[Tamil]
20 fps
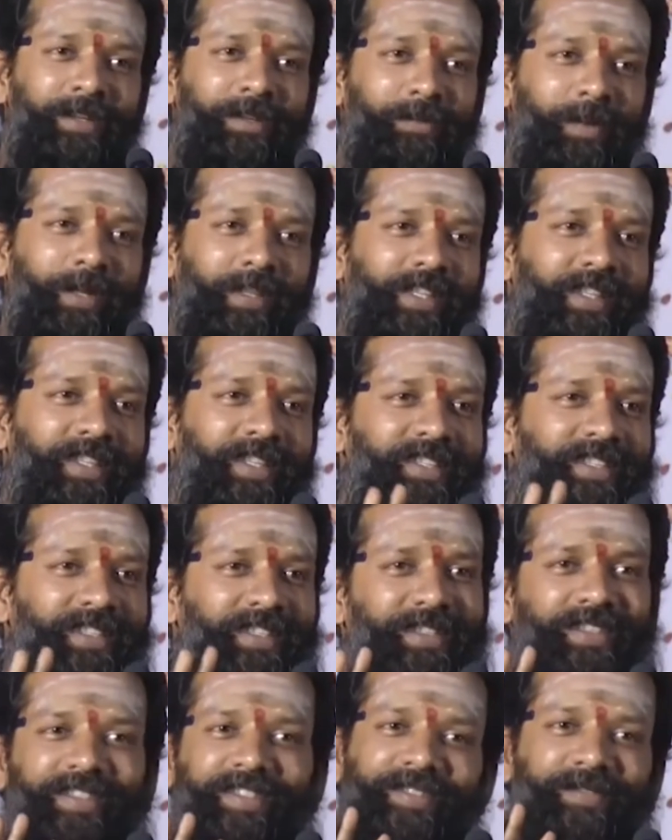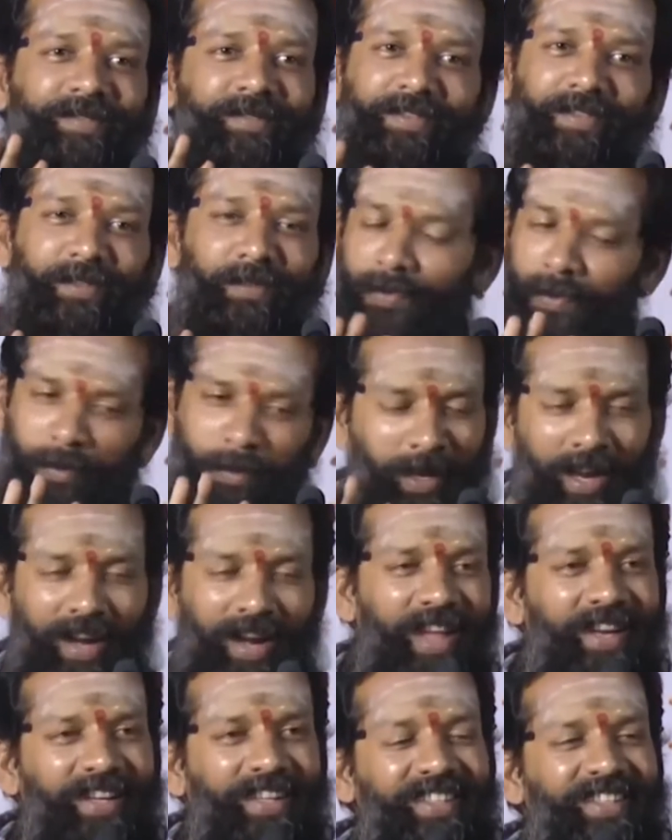மாஸ்டர் ரொம்ப நல்லா
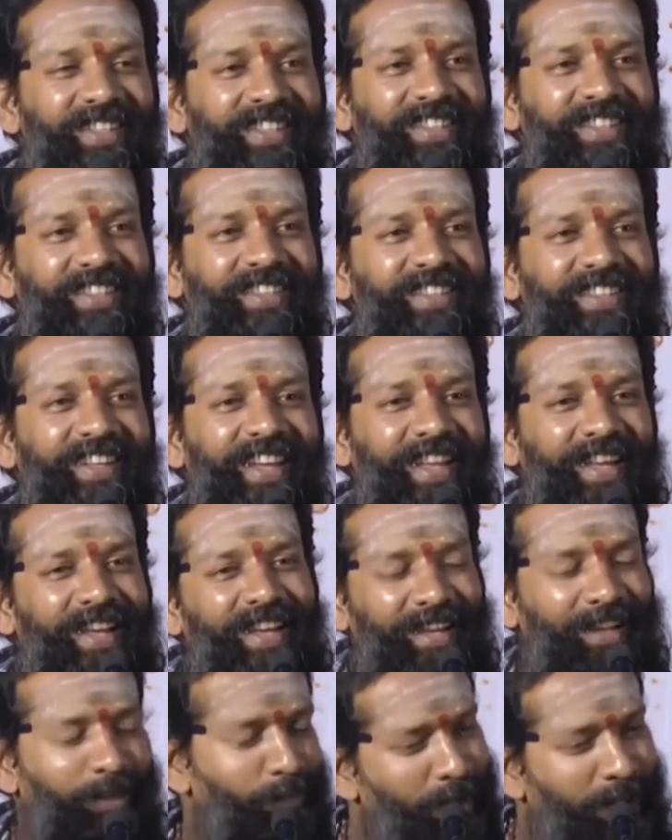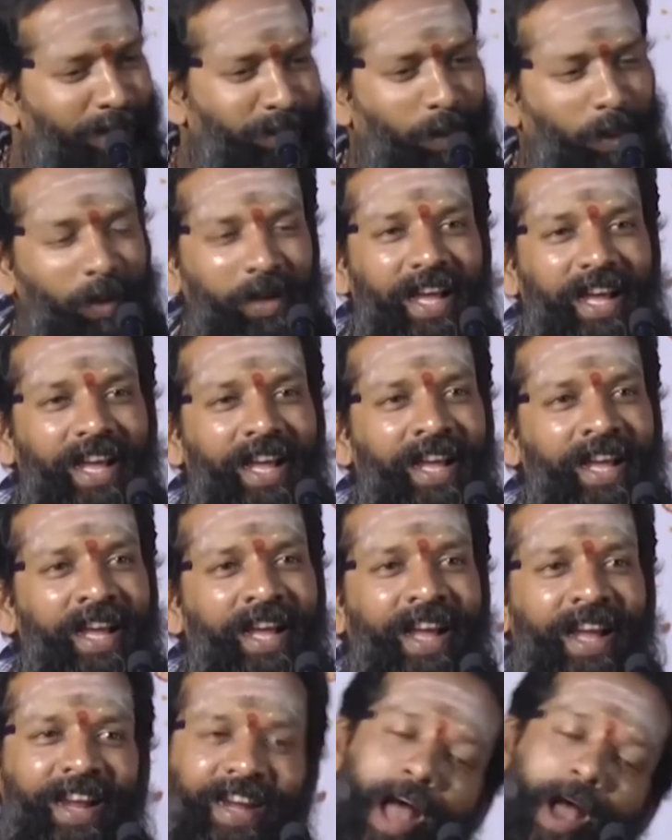இருக்கு நீங்க இப்படியே சொல்லுங்க
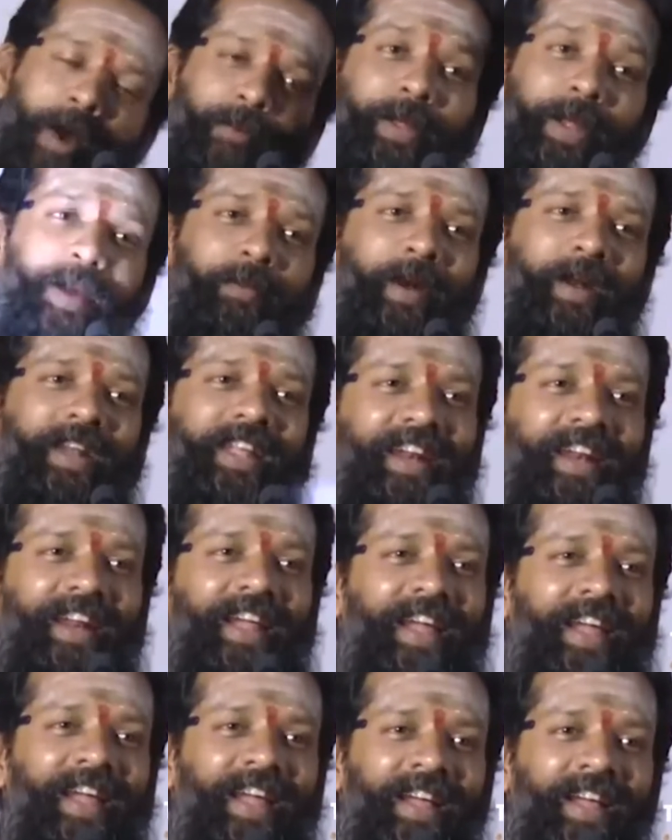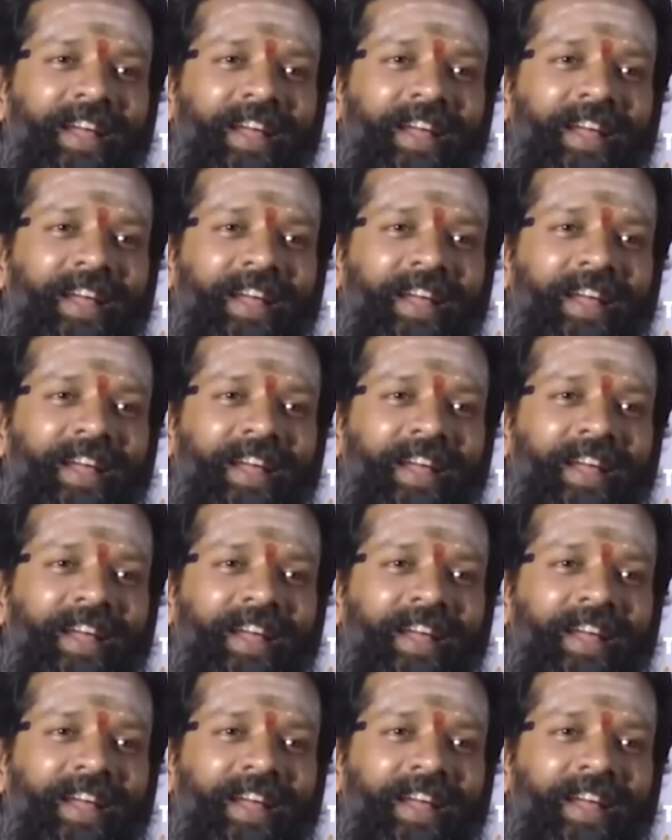நான் அப்படியே பண்ணிடுறேன்